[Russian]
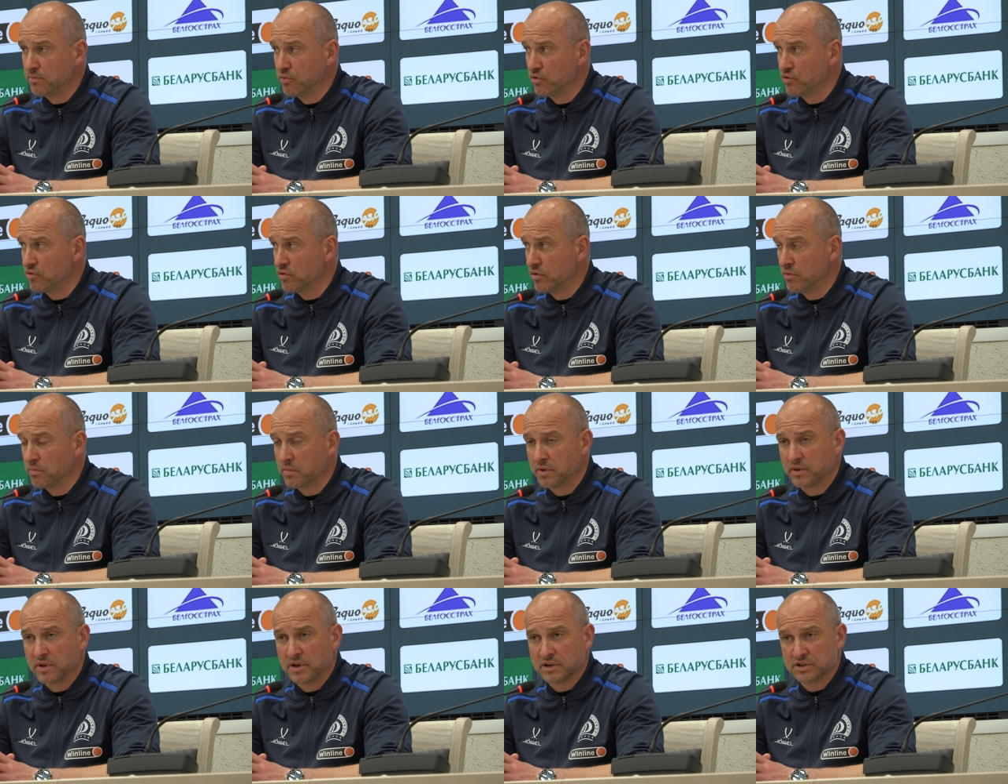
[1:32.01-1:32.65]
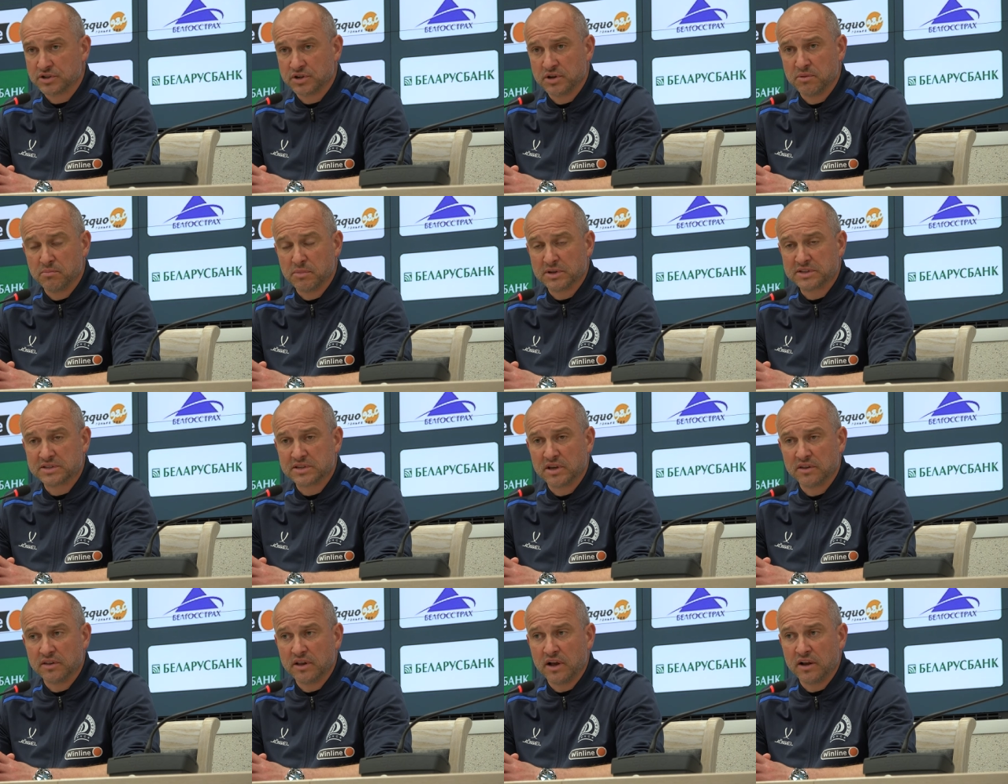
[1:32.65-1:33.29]
путем даже
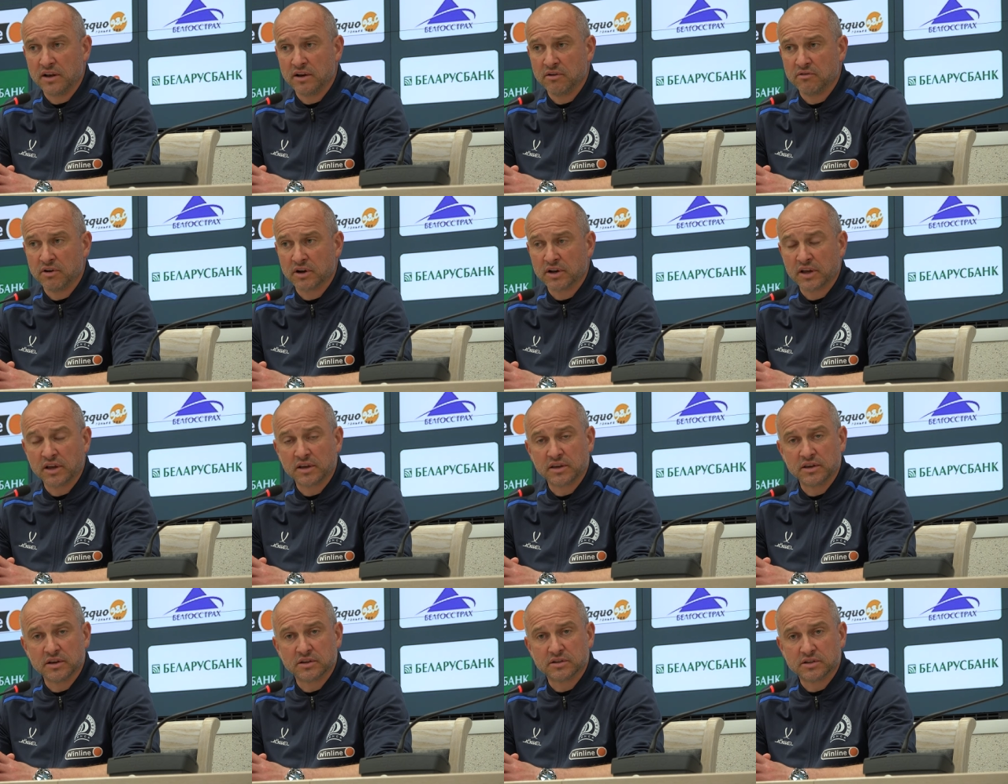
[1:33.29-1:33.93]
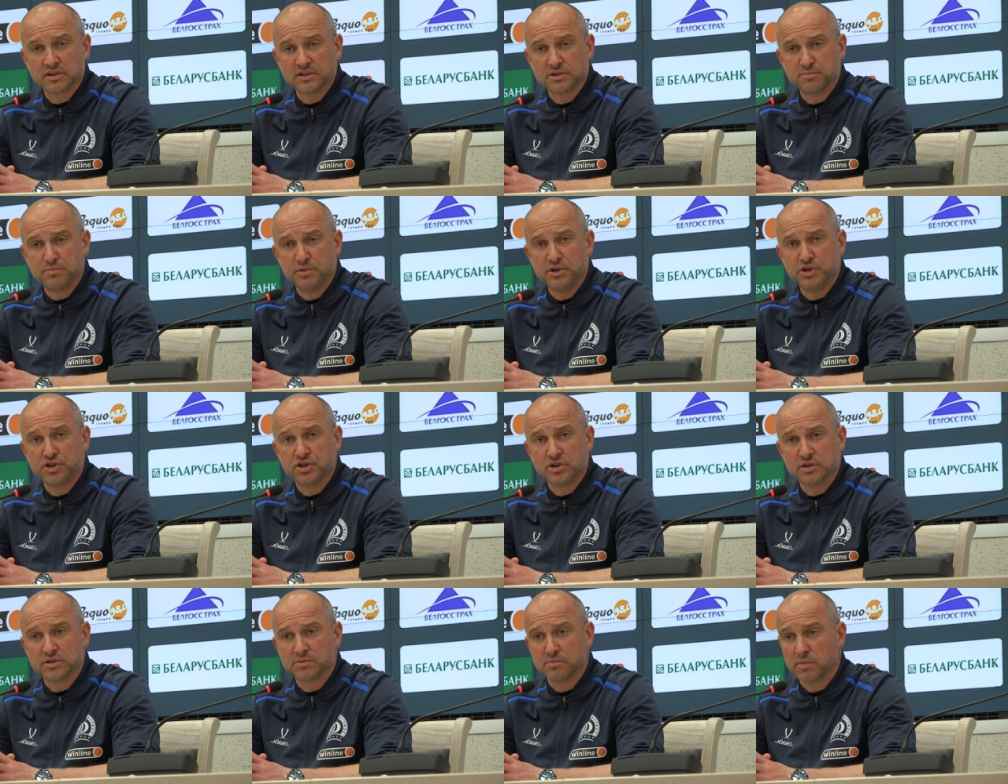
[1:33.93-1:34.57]
эмоционального каких-то
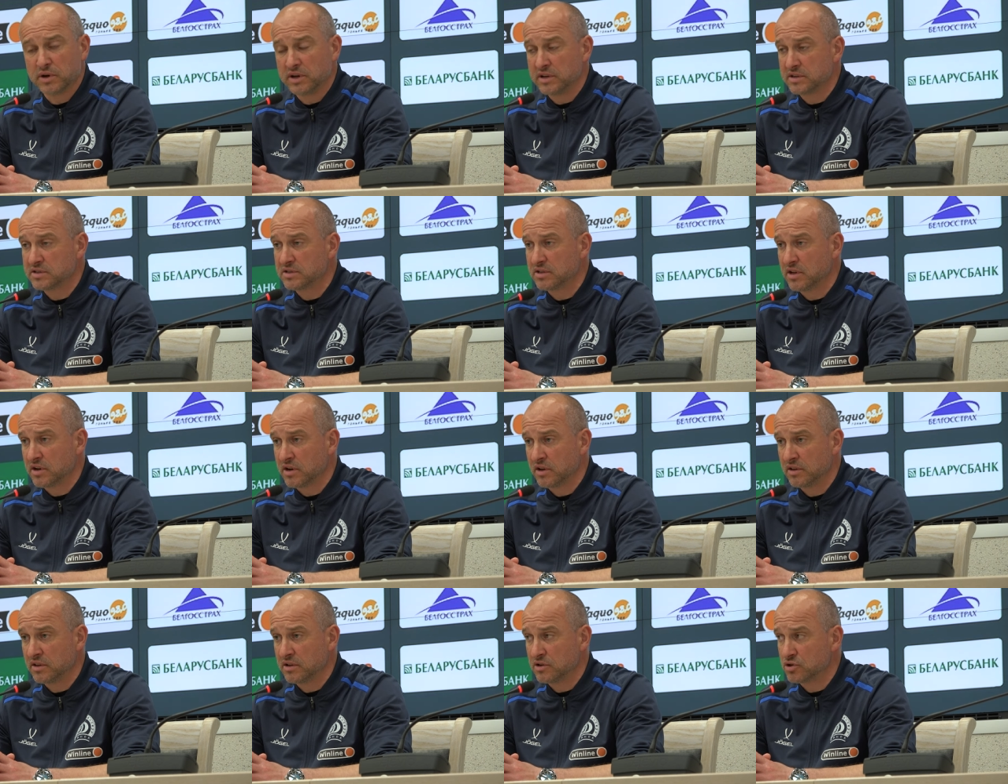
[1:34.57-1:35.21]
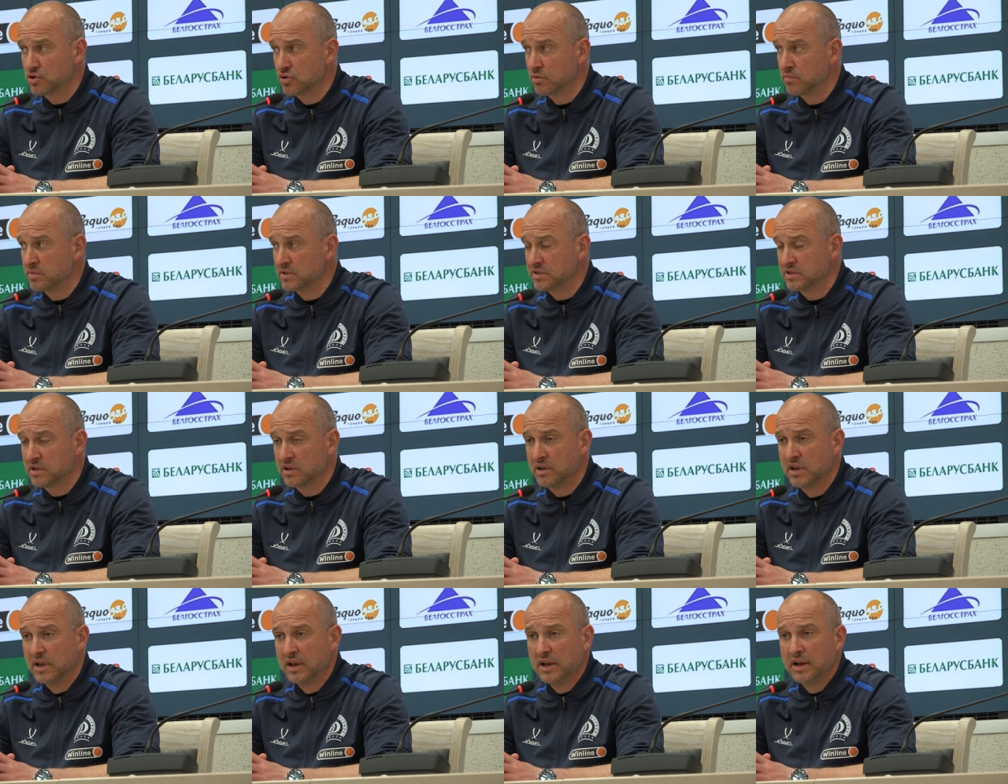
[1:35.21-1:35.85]
спичей с моей стороны, чтобы
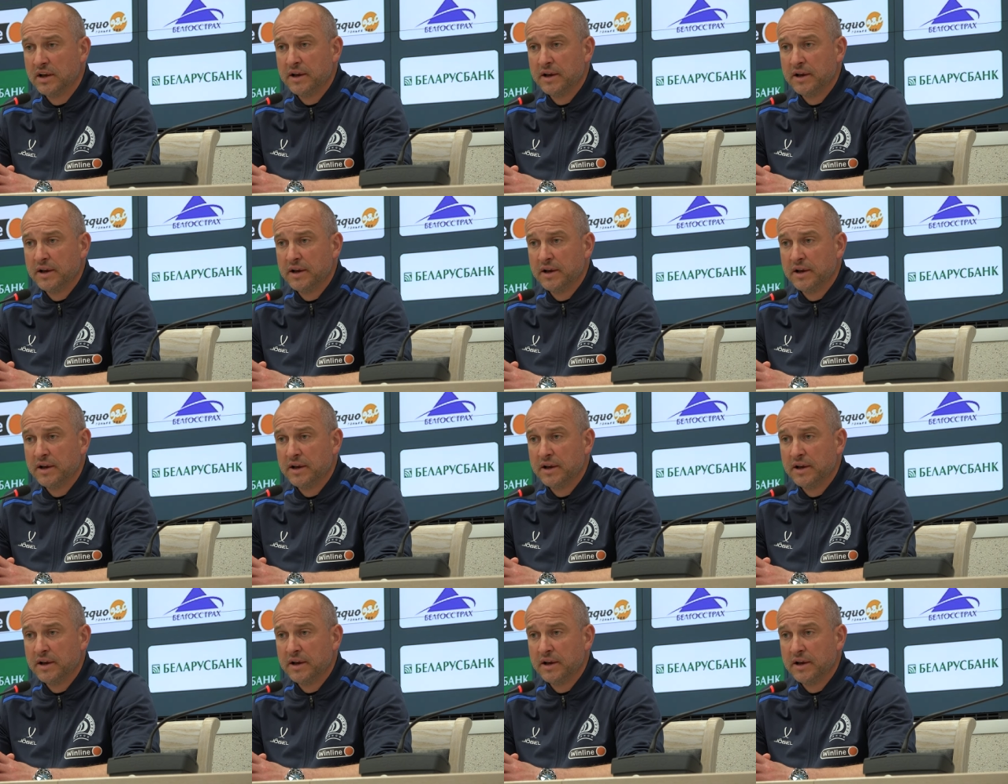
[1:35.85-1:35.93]
за,